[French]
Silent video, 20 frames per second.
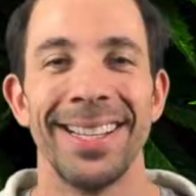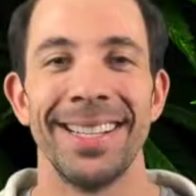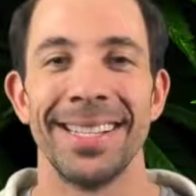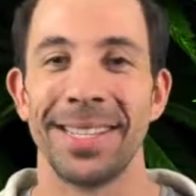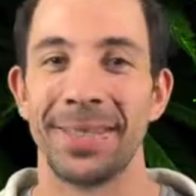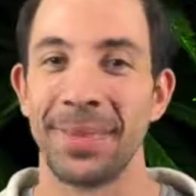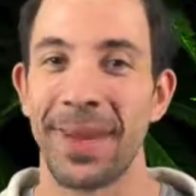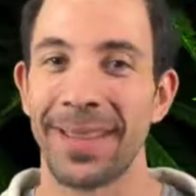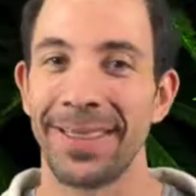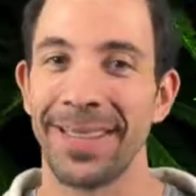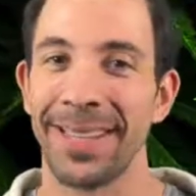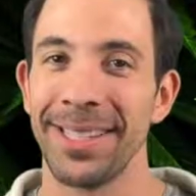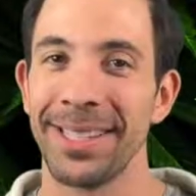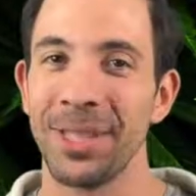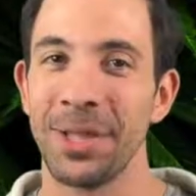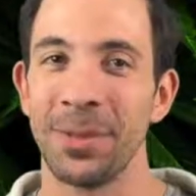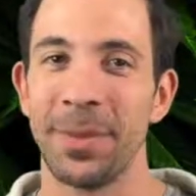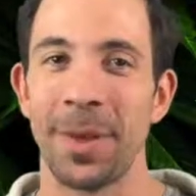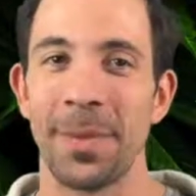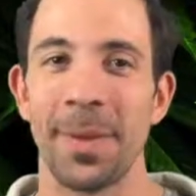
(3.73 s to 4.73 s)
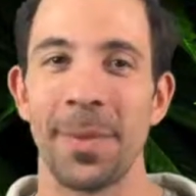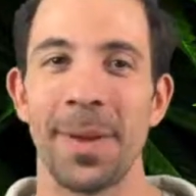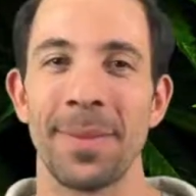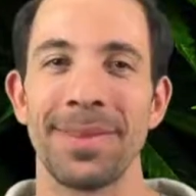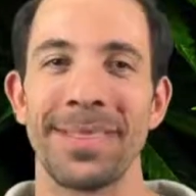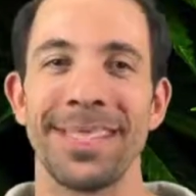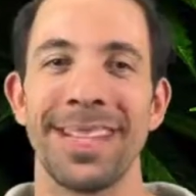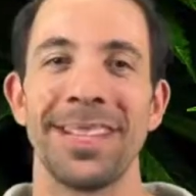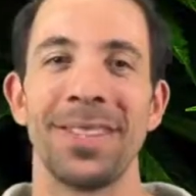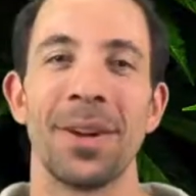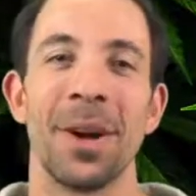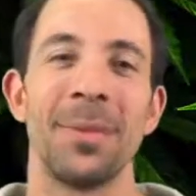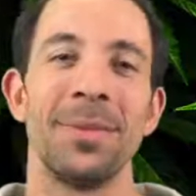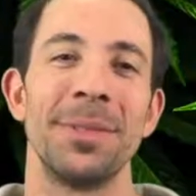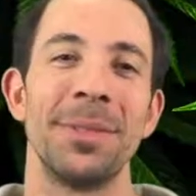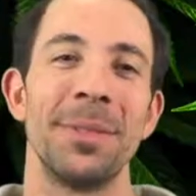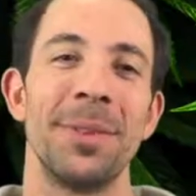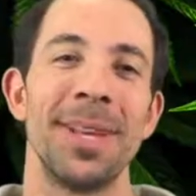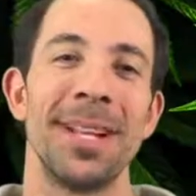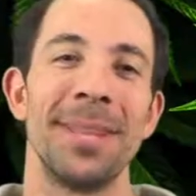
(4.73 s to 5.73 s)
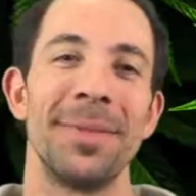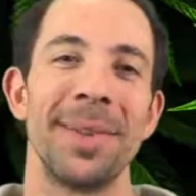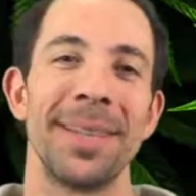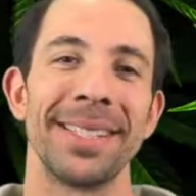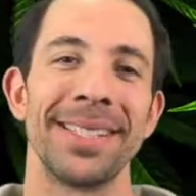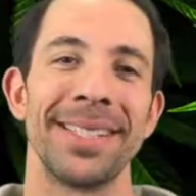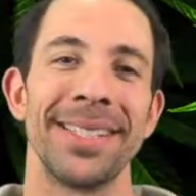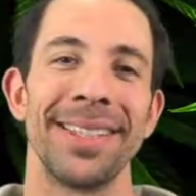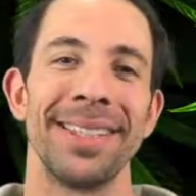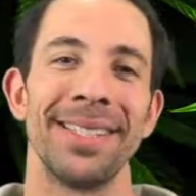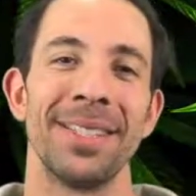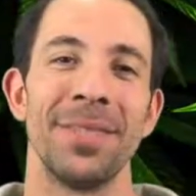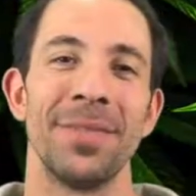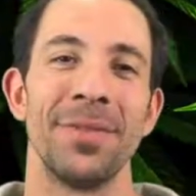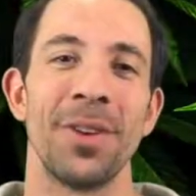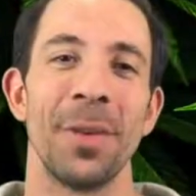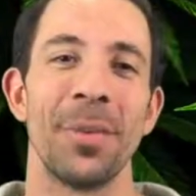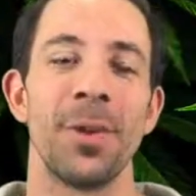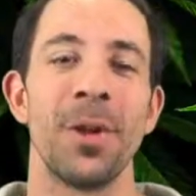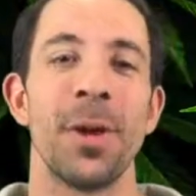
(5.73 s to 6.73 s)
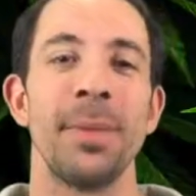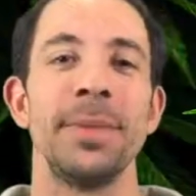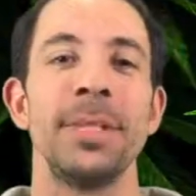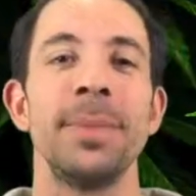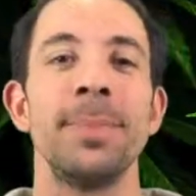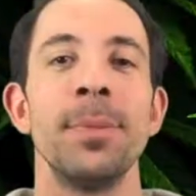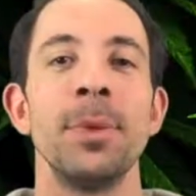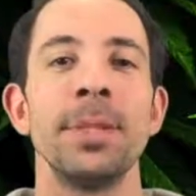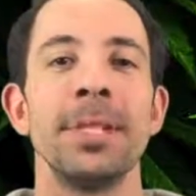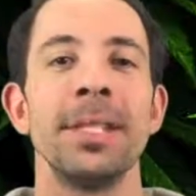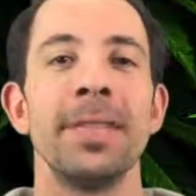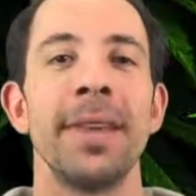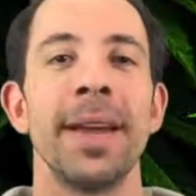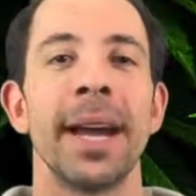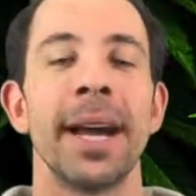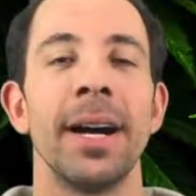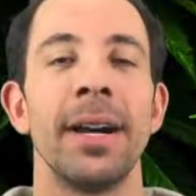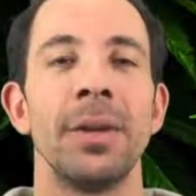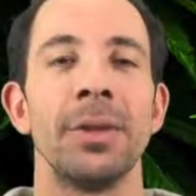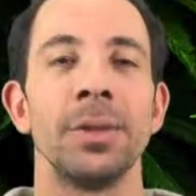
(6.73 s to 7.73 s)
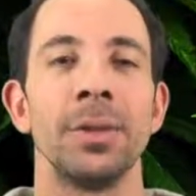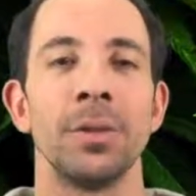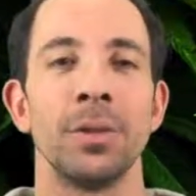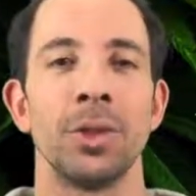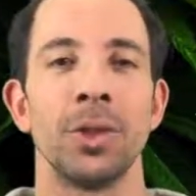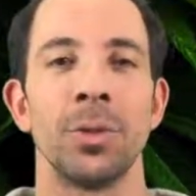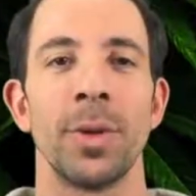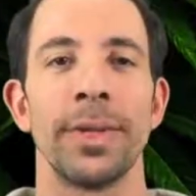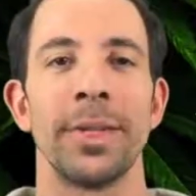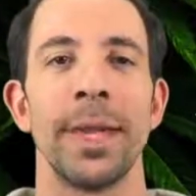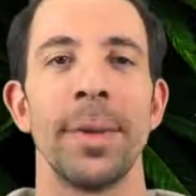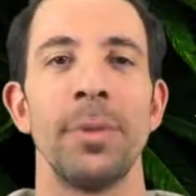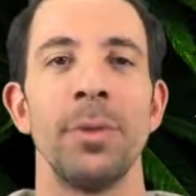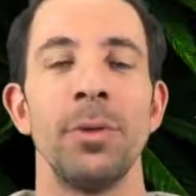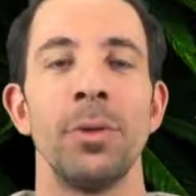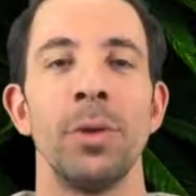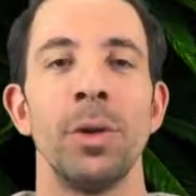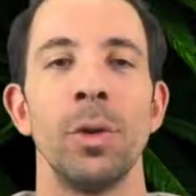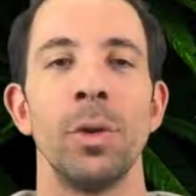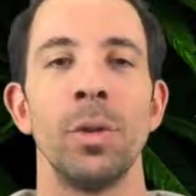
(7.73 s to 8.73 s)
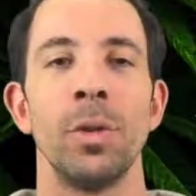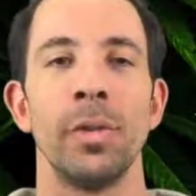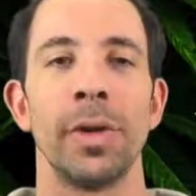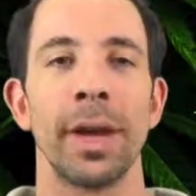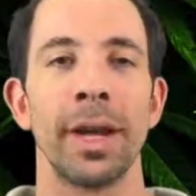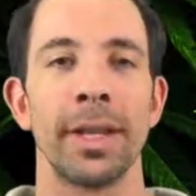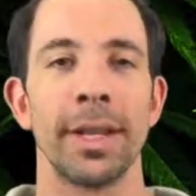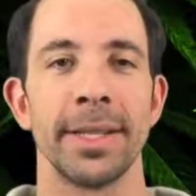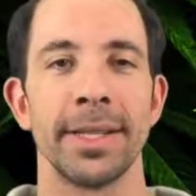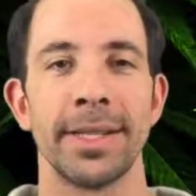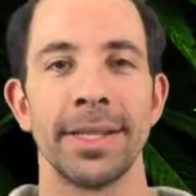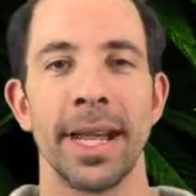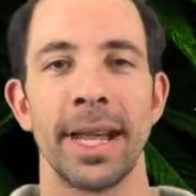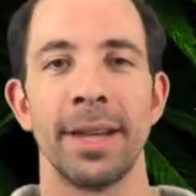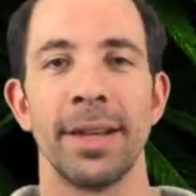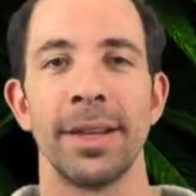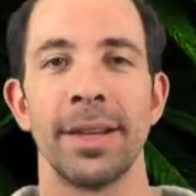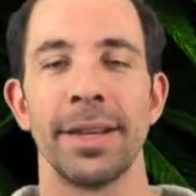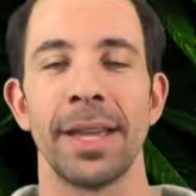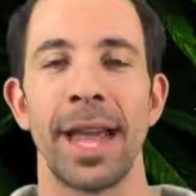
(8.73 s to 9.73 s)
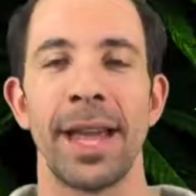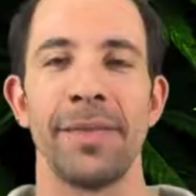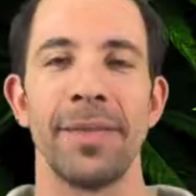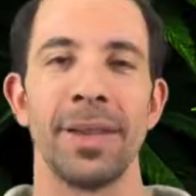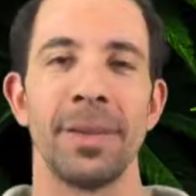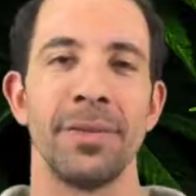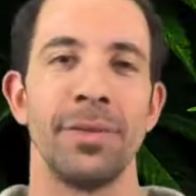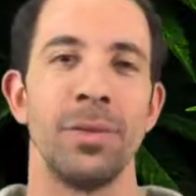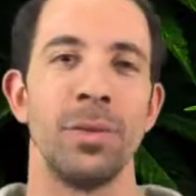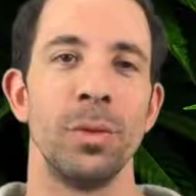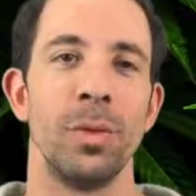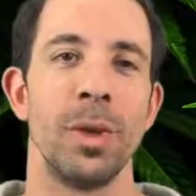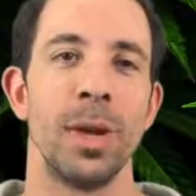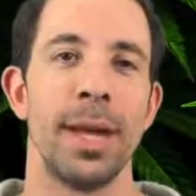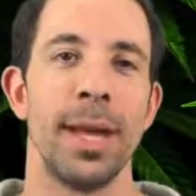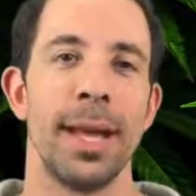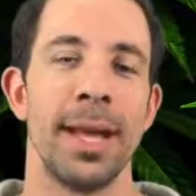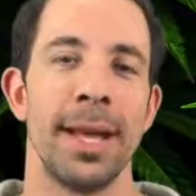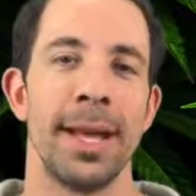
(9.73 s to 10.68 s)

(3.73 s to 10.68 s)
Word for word: Ce matin, je ne fais pas ma petite intro habituelle parce que j'ai une formule un petit peu différente où je souhaitais plutôt ouvrir le dialogue avec vous.